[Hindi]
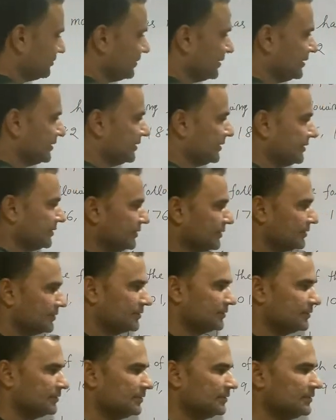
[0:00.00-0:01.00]
डिवाइड करेगा
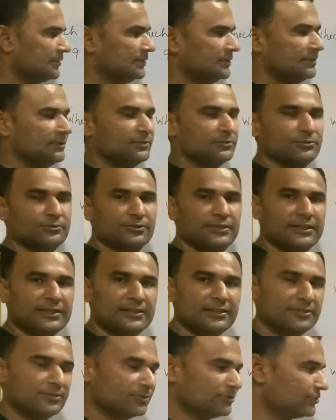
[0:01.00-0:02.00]
तो
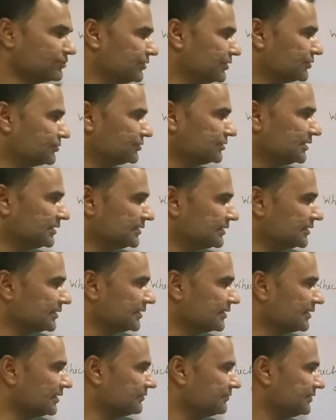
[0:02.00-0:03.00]
देखिए दोस्तों एक सौ छिहत्तर
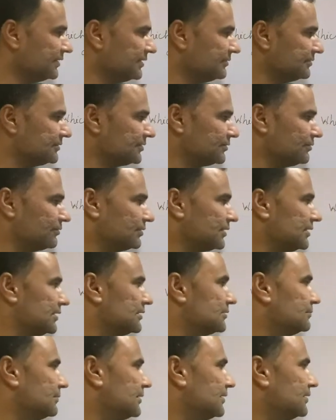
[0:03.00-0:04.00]
के काफ़ी डिविजन हो गए
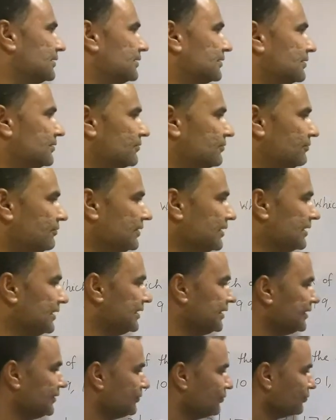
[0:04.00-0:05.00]
इसमें
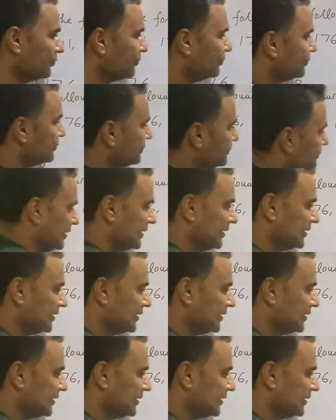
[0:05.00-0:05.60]
182